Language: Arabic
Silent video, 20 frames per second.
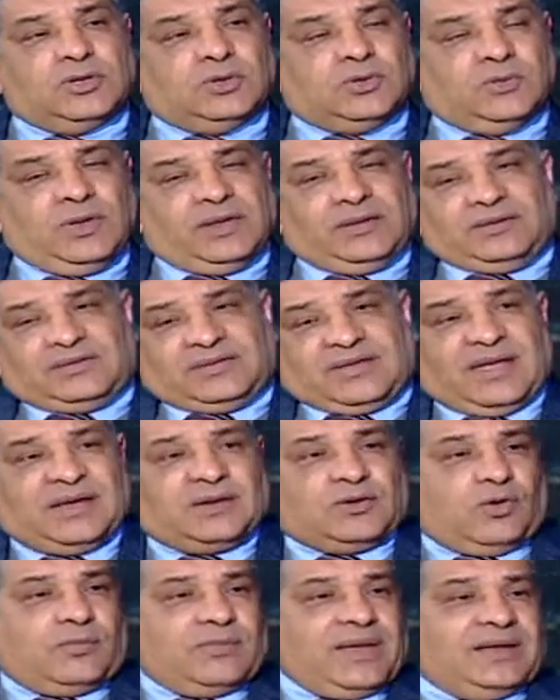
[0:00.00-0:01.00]

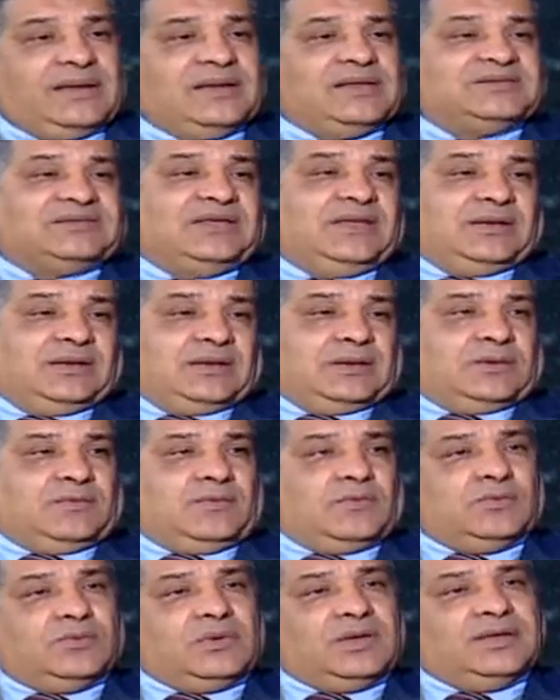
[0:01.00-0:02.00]
وانتاج وما الى ذلك
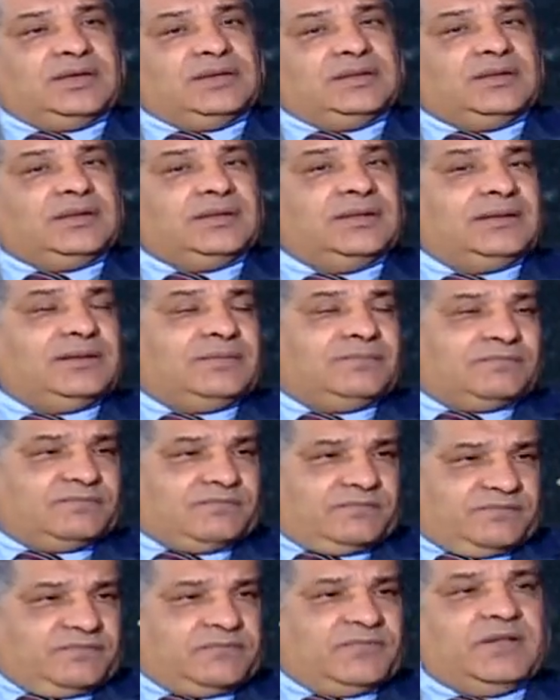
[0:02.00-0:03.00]

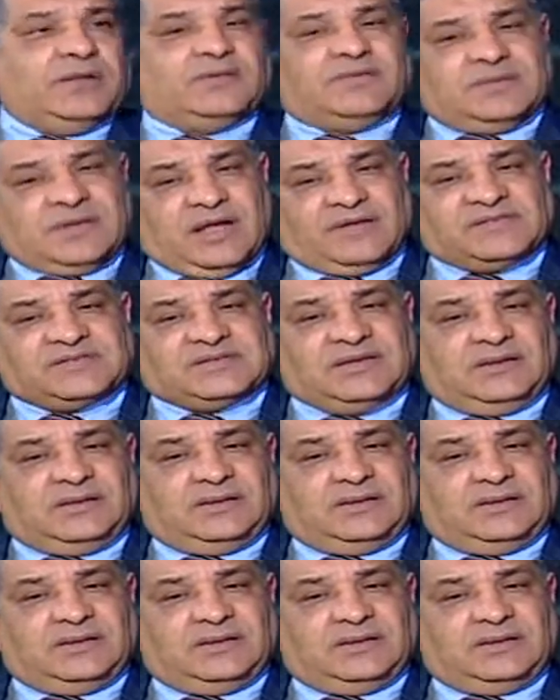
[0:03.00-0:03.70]
ونفس آه،